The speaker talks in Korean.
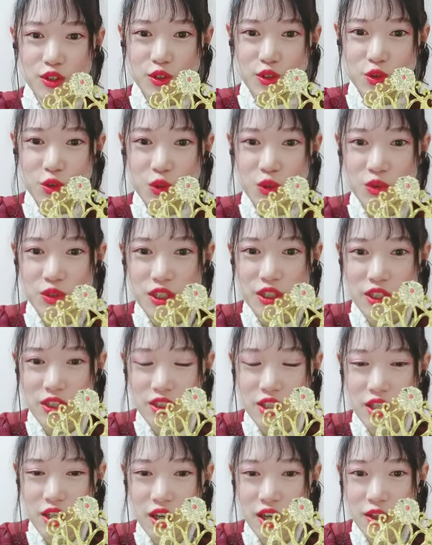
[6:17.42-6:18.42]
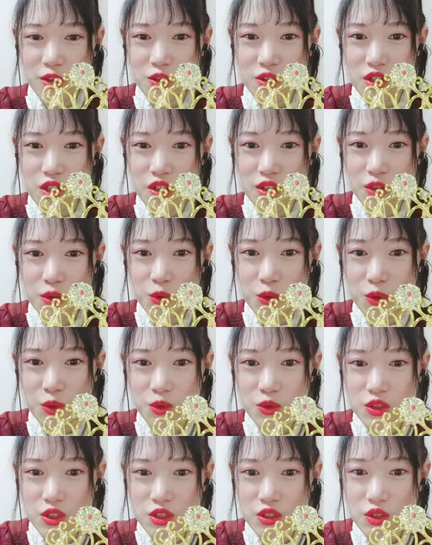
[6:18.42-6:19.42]
저 이, 제가 이거 세인트
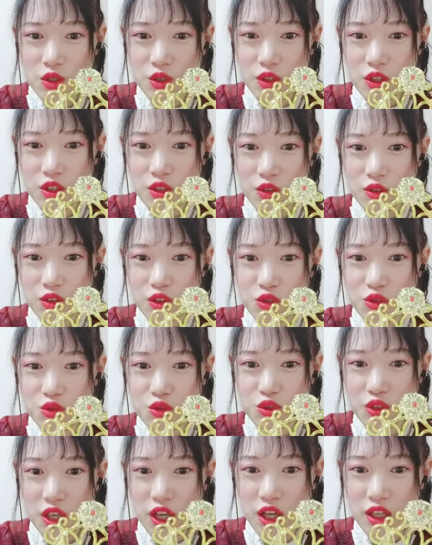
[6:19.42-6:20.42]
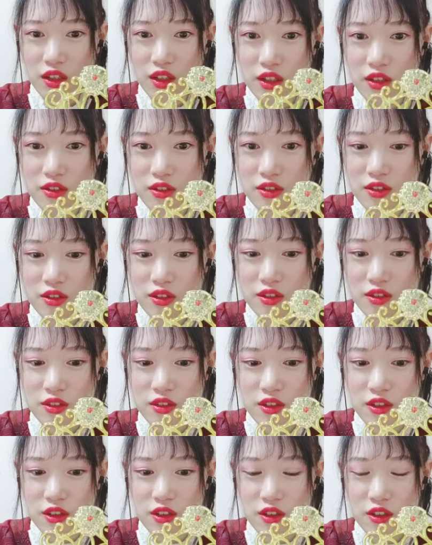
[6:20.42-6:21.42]
코롱 신청했던 이유 중에
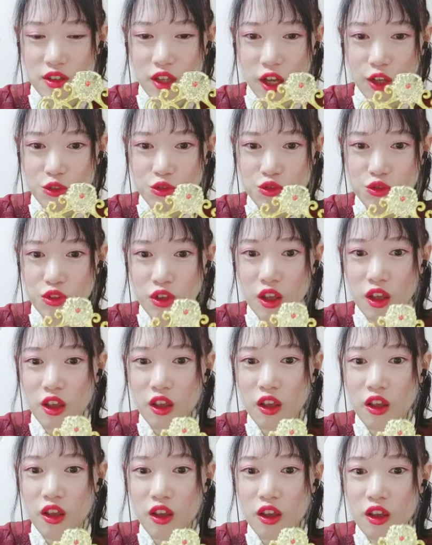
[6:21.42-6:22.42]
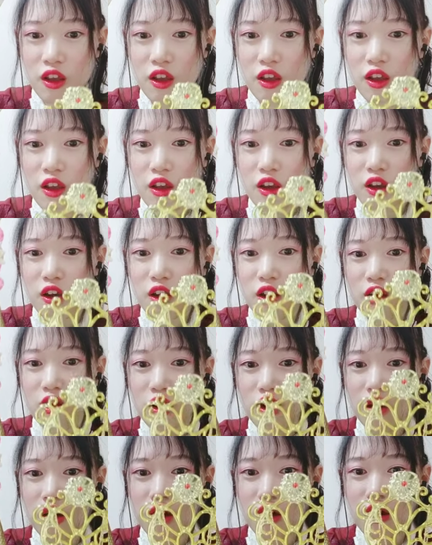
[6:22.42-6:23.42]
하나는 나중에
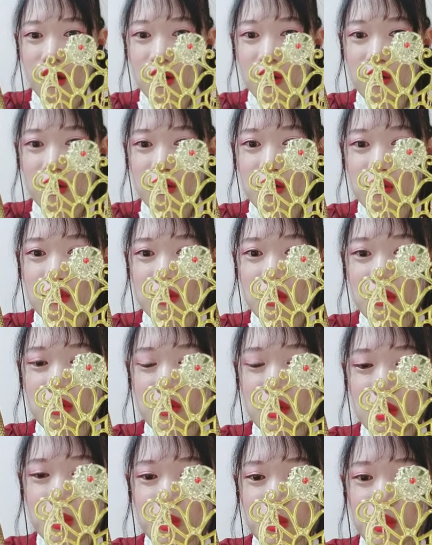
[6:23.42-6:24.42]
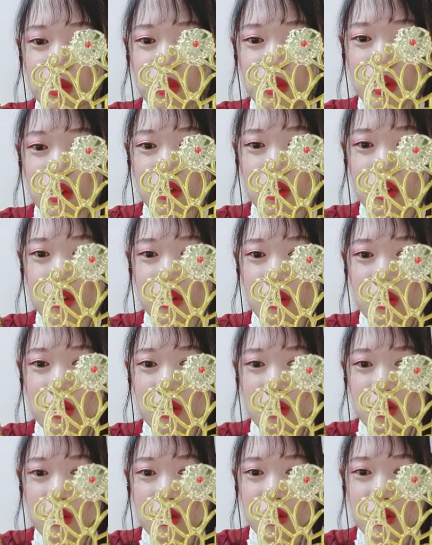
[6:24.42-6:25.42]
천사소년
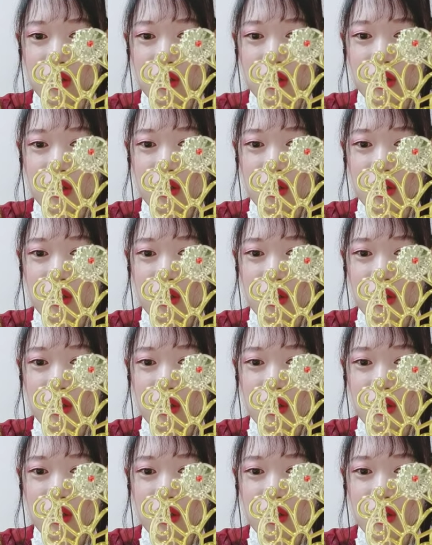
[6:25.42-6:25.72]
네티